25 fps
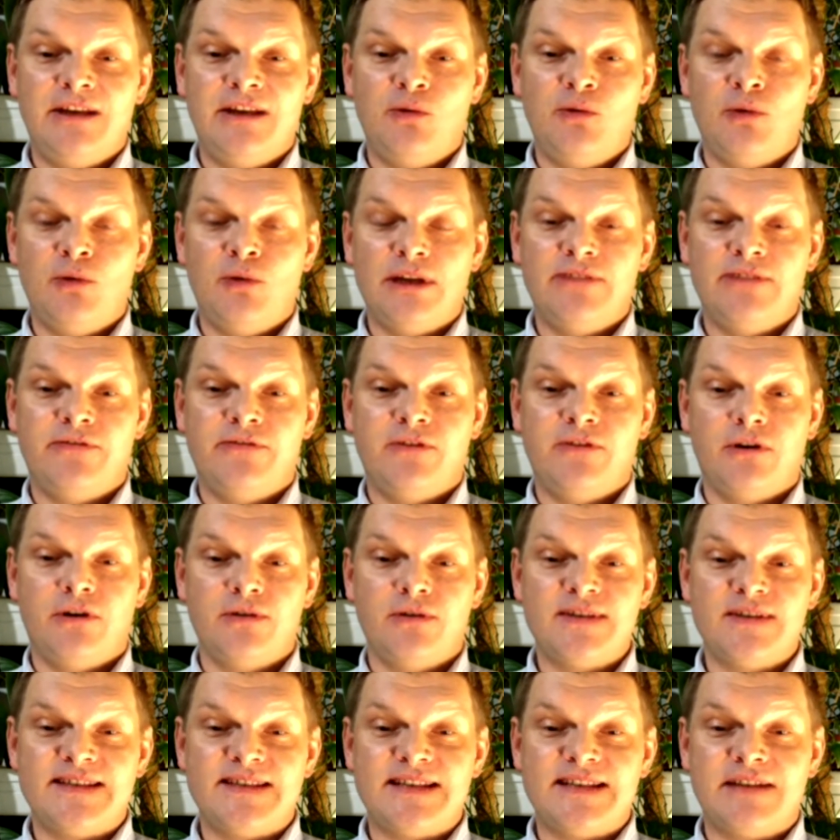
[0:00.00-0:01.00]
i łatwo
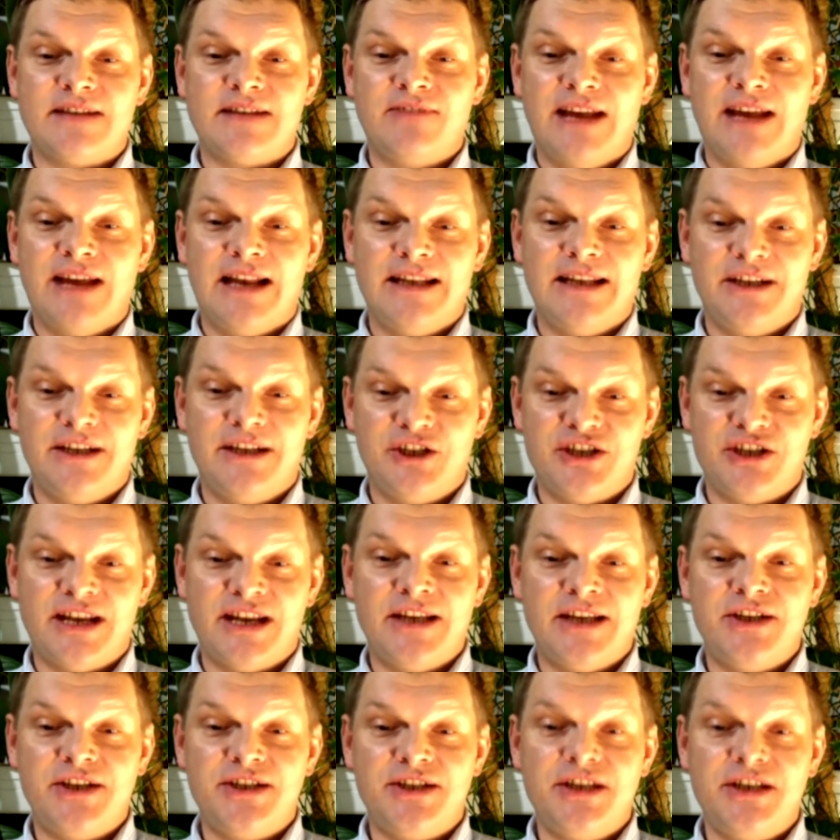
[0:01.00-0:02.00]
strawialnych
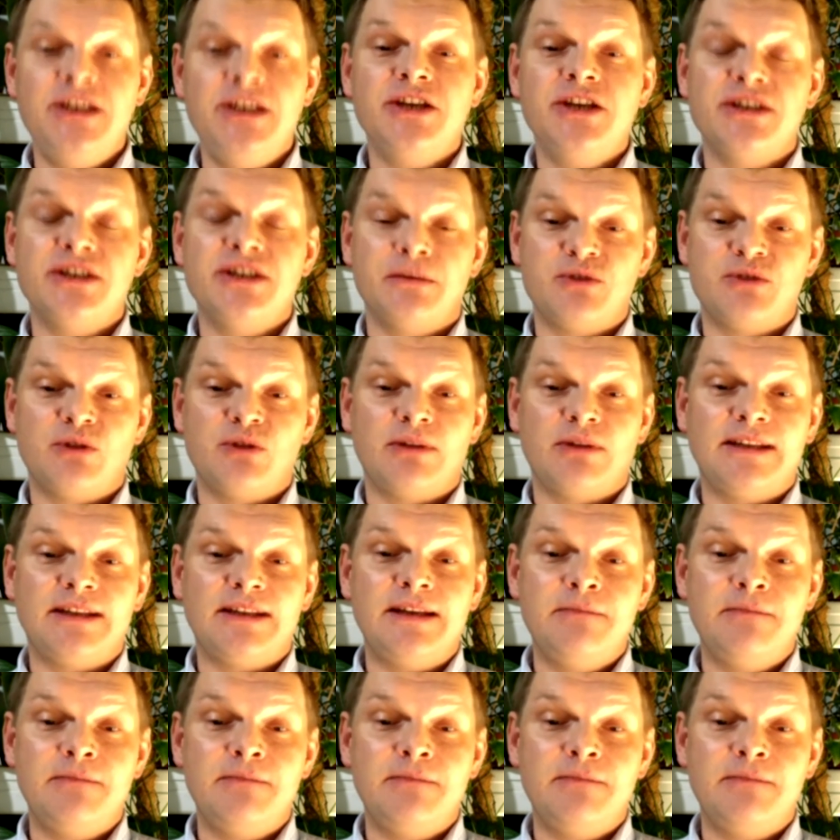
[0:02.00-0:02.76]
części niż na przykład